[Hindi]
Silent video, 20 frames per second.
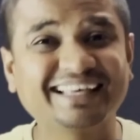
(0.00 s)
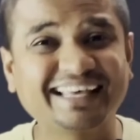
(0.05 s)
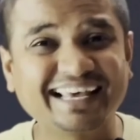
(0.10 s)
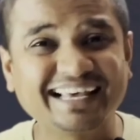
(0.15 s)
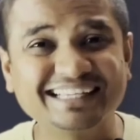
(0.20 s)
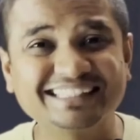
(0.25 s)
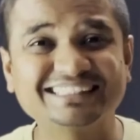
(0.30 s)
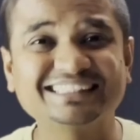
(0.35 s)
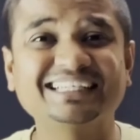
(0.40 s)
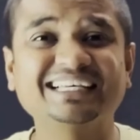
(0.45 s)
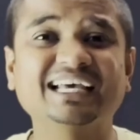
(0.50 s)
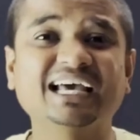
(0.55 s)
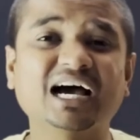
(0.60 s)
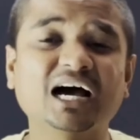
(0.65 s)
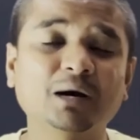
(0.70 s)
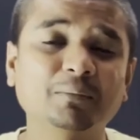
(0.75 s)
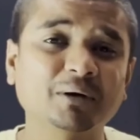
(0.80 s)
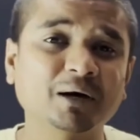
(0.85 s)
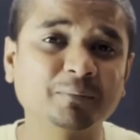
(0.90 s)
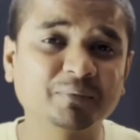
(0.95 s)
कैसे
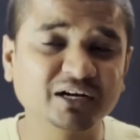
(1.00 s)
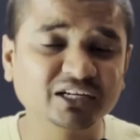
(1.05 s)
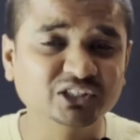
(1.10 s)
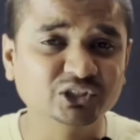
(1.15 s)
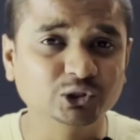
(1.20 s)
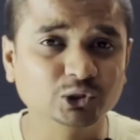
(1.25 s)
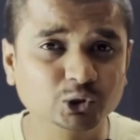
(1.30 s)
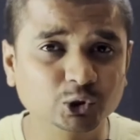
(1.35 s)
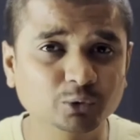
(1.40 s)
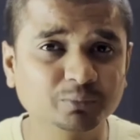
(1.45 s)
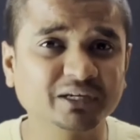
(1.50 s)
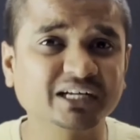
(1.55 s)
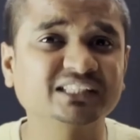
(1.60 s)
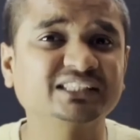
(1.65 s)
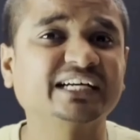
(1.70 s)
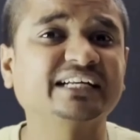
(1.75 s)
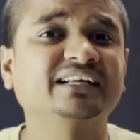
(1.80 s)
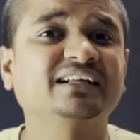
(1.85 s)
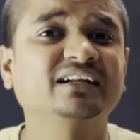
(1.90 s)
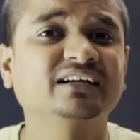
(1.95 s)
आप आपका YouTube का
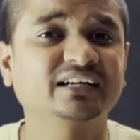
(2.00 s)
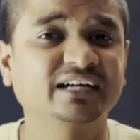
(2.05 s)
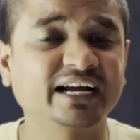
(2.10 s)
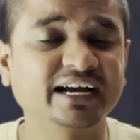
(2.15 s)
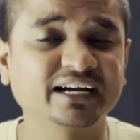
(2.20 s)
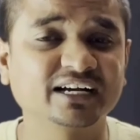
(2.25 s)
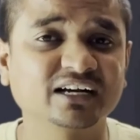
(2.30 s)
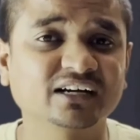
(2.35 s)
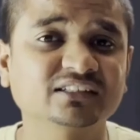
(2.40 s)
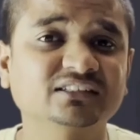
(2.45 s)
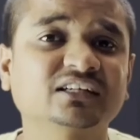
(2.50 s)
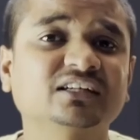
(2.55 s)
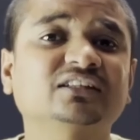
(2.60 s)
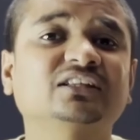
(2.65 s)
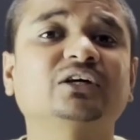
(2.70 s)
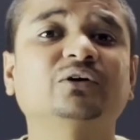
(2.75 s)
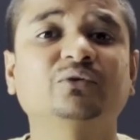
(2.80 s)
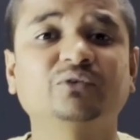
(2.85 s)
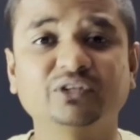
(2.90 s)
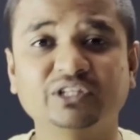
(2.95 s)
चैनल क्रिएट कर
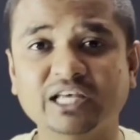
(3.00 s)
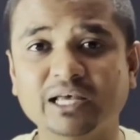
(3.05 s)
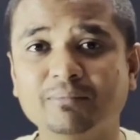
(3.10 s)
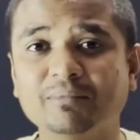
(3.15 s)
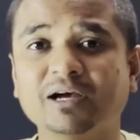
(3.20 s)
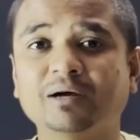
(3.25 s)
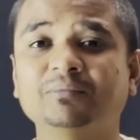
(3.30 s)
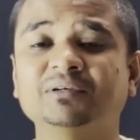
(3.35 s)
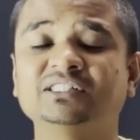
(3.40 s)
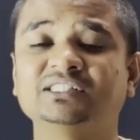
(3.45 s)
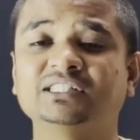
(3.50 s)
सकते हो ये मैं अभी